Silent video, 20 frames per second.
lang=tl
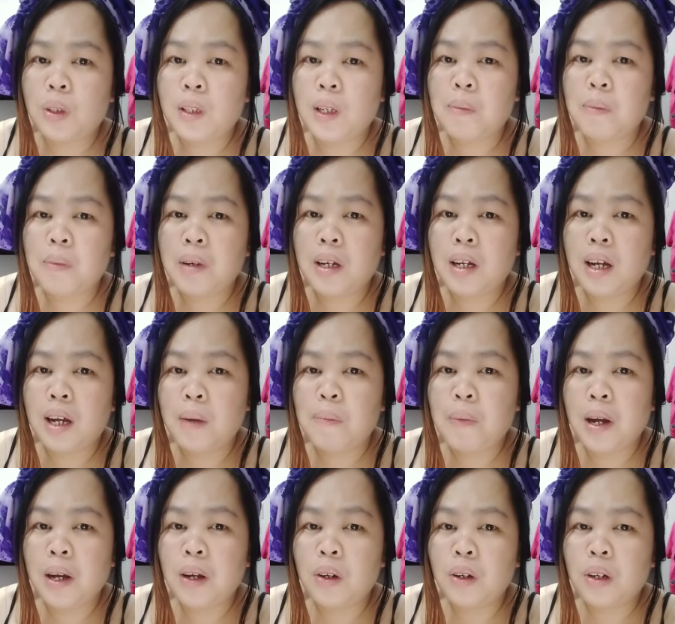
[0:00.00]
ng mga
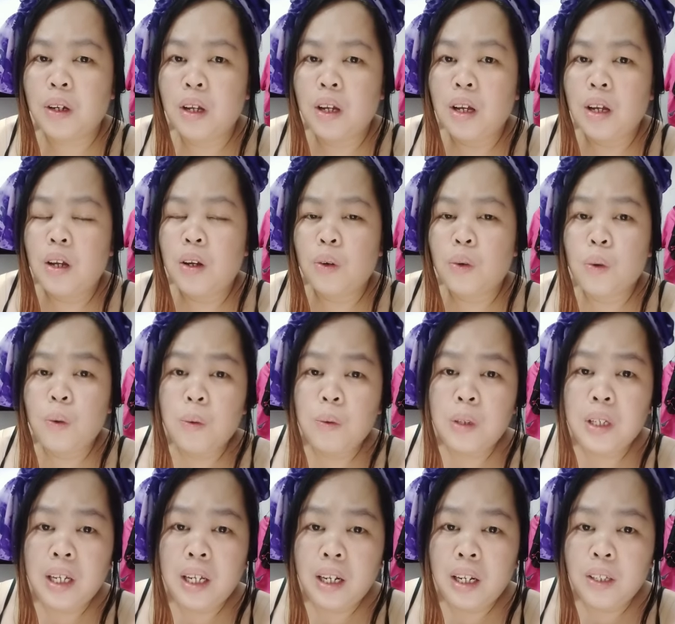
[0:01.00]
pang, kung
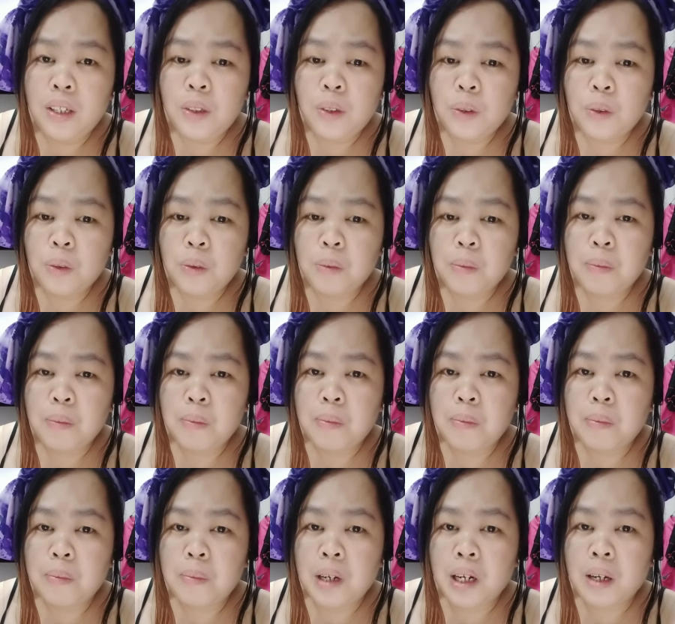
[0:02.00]
hilig nyo
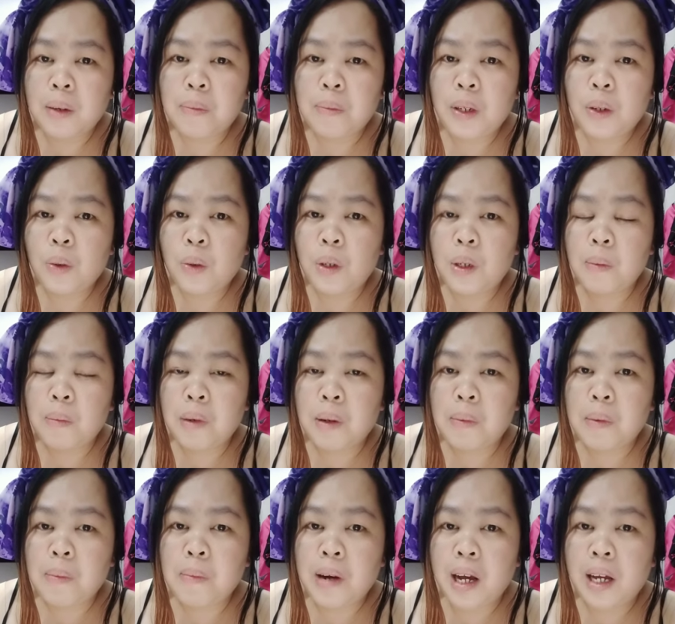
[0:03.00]
manood ng mga
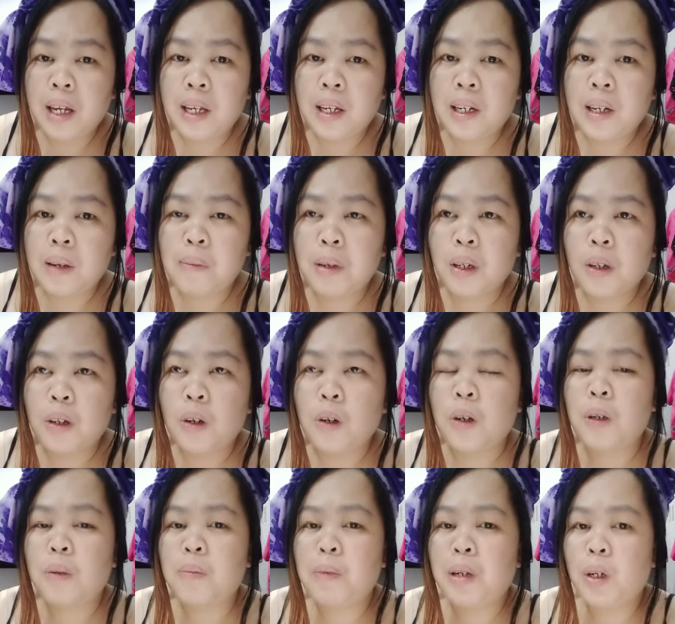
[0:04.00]
babae na
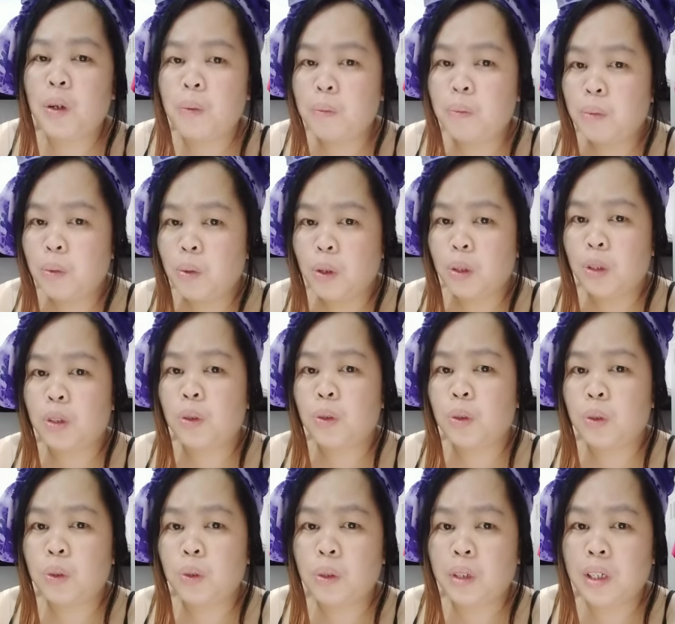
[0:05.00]
mag-roleplay, of course,
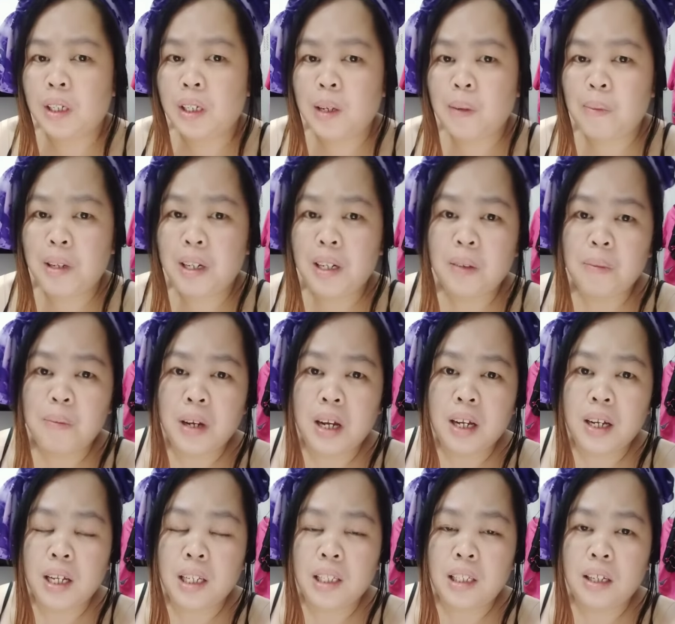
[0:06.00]
gusto rin namin mga
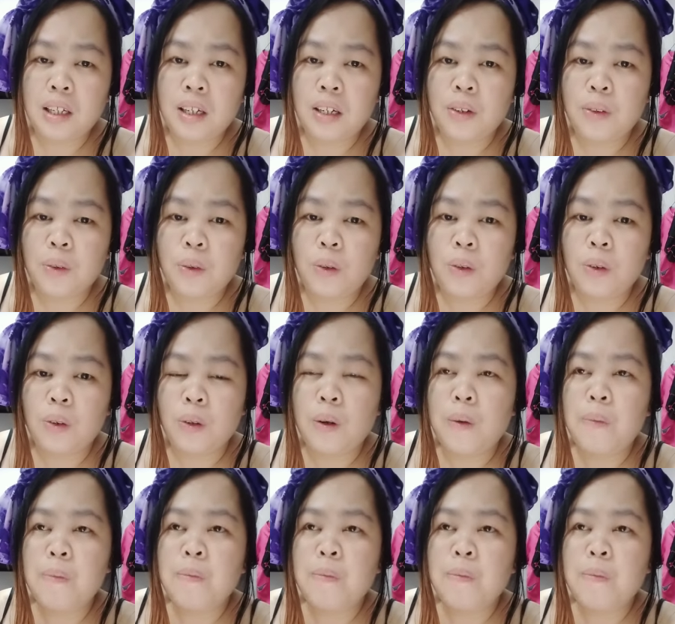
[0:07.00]
ganyan na dudong.